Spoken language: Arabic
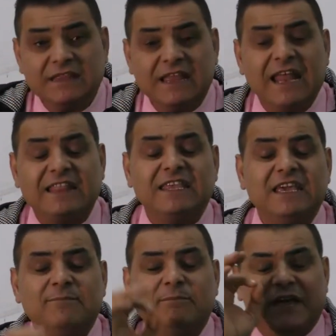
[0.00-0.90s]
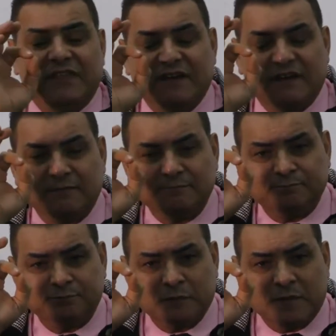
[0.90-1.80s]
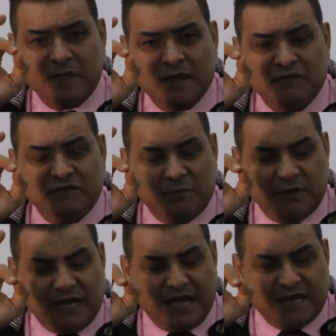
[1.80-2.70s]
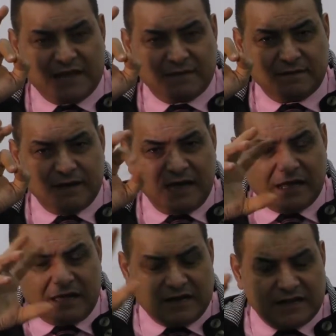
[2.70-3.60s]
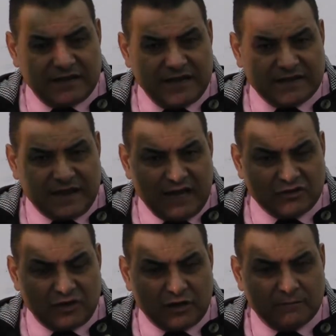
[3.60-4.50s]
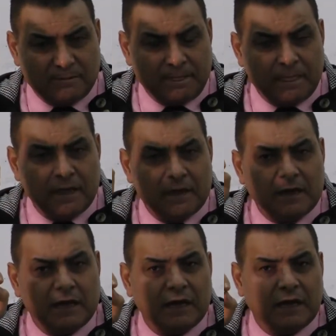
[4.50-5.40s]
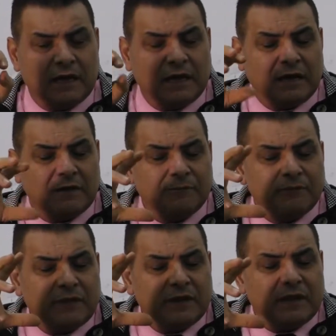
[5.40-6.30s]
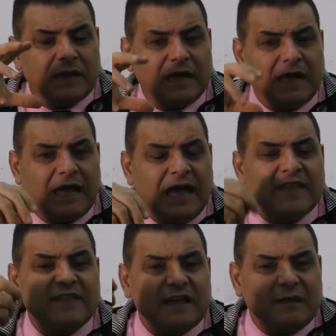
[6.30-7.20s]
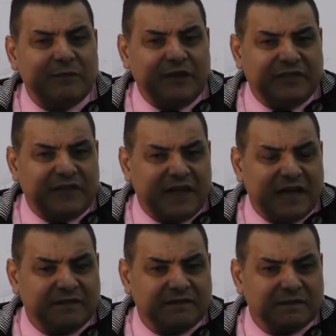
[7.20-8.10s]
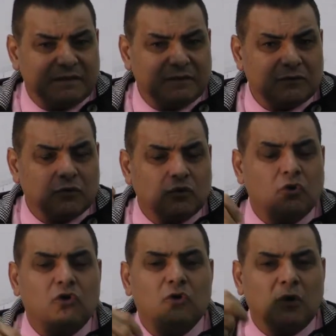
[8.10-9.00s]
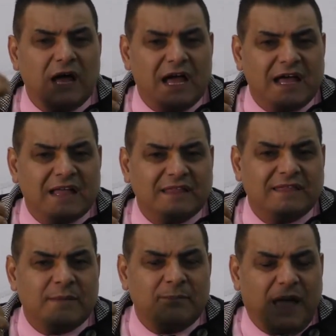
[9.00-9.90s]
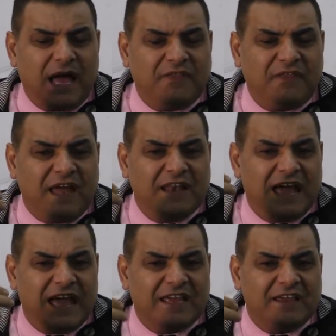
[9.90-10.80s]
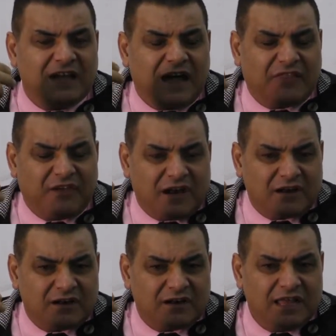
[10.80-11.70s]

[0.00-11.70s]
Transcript: 30 بعثة في بداية القرن التاسع عشر آه هذه البعثات كلها تبحث عن أي أثر